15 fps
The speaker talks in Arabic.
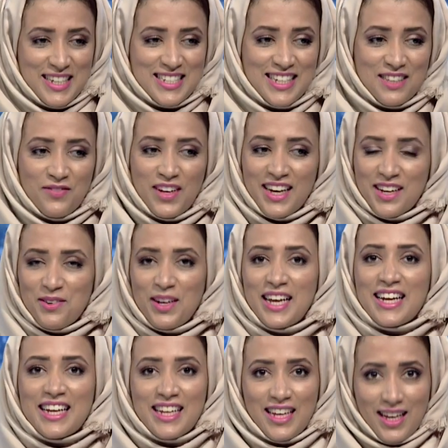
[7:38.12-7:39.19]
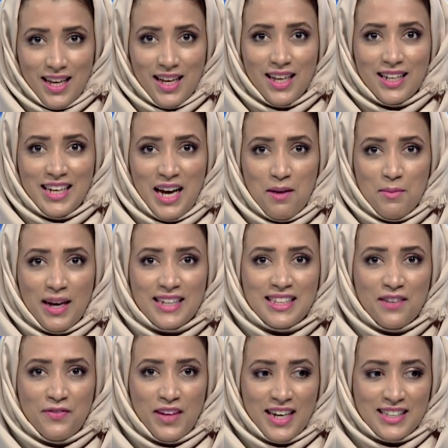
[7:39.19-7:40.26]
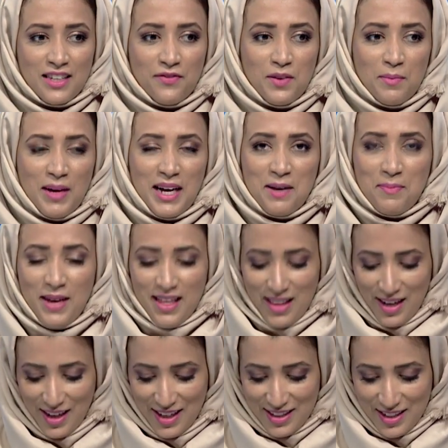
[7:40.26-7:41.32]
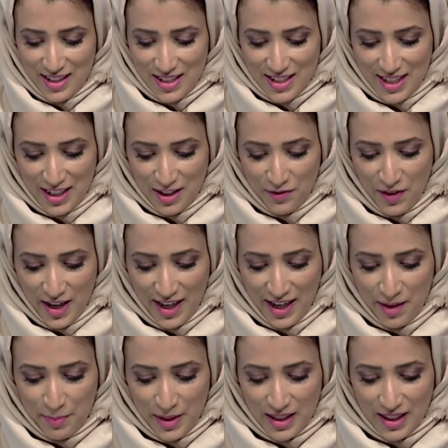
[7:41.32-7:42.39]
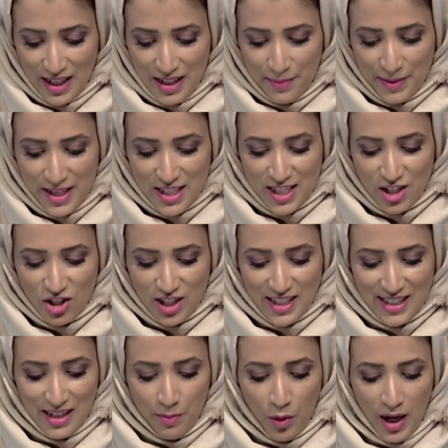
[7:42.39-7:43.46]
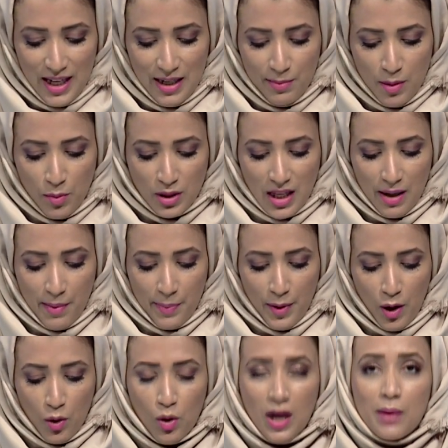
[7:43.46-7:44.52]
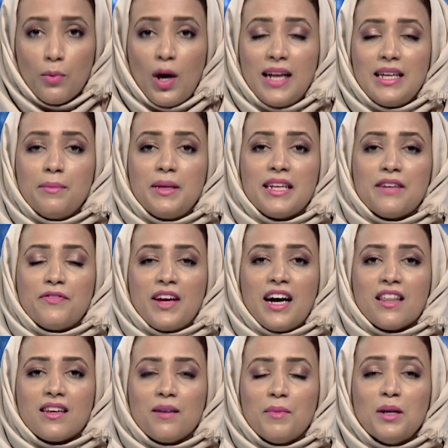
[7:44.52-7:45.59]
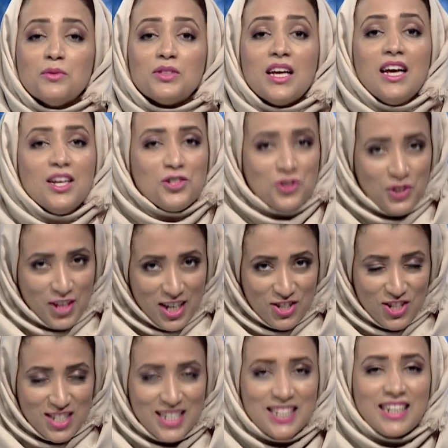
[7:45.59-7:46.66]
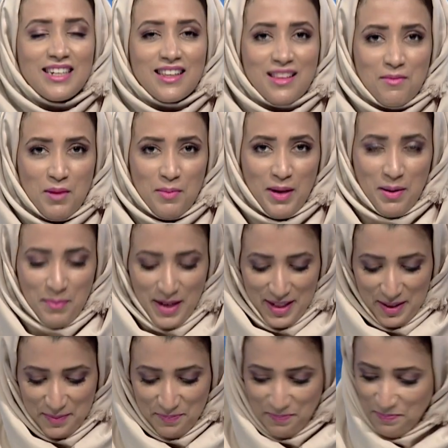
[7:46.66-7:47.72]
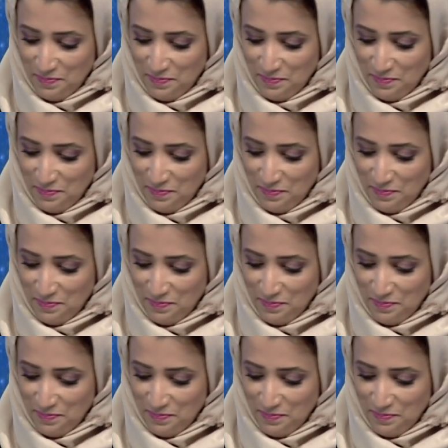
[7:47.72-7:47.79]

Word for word: سيد فاخر ولكن نعم اكتفي اكتفي معك بهذا القدر سيد فاخر بن طالب رئيس لجنه ادنى المعلم للمطالبه بحقوق المعلمين في حضرموت شكرا جزيلا لانضمامك معنا